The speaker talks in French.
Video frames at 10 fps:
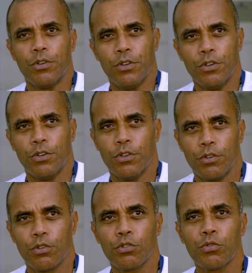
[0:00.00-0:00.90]

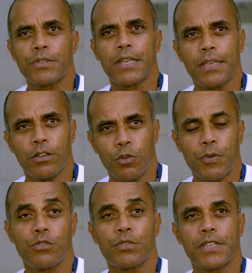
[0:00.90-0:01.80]
euh, recruter de
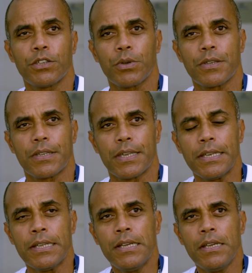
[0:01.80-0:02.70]
façon
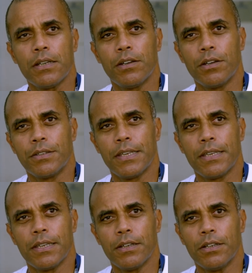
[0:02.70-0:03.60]
sécurisée euh,
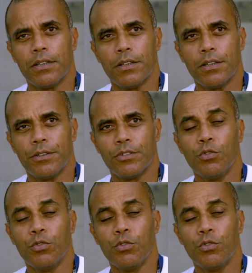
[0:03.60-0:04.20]
des, euh,